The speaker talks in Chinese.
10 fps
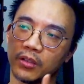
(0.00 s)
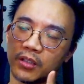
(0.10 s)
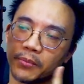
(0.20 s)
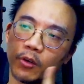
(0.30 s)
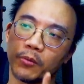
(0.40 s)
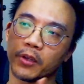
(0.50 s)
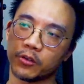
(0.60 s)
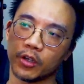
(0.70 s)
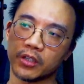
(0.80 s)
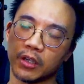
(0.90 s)
这边我们
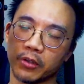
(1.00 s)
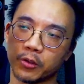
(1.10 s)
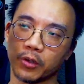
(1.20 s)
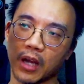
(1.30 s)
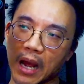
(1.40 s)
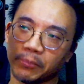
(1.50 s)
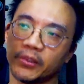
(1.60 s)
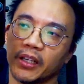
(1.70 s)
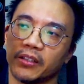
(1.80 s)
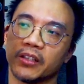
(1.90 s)
就要稍微就
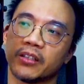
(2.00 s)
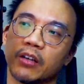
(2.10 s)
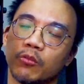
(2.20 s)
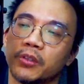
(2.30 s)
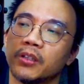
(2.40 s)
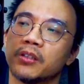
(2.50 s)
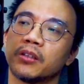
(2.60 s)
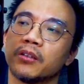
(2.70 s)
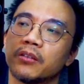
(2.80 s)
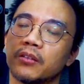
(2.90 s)
update 一下我们的这
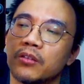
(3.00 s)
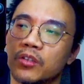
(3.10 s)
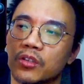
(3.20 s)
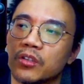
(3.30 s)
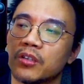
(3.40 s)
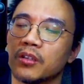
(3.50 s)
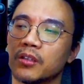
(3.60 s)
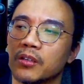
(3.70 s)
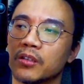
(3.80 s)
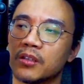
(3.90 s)
个知识的
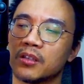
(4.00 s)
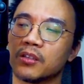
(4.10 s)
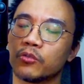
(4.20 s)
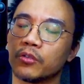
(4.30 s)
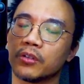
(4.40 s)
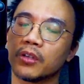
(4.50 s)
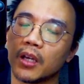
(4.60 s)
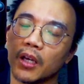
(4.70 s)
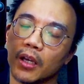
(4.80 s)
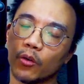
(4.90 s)
这个资讯。
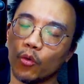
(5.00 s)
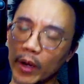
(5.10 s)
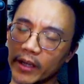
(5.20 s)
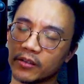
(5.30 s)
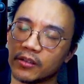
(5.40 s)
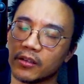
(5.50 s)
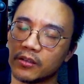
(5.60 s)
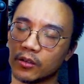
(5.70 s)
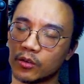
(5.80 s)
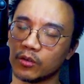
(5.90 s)
Wake 这个
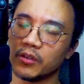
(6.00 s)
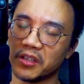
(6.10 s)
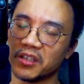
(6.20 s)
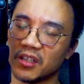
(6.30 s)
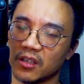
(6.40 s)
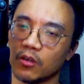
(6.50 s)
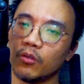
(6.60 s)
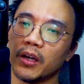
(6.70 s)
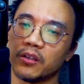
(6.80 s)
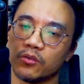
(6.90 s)
字，除了醒
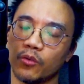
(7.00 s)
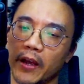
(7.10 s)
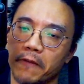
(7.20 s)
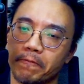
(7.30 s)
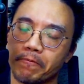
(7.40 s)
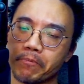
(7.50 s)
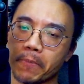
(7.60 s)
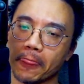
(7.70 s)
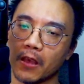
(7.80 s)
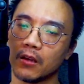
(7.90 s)
过来之外，
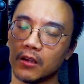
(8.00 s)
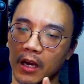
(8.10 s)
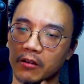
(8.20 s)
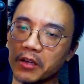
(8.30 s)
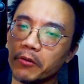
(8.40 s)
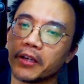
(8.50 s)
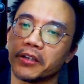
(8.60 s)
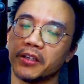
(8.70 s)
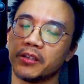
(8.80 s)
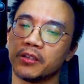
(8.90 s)
还有另外一个
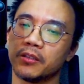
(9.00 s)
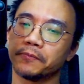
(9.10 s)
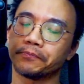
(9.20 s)
意思。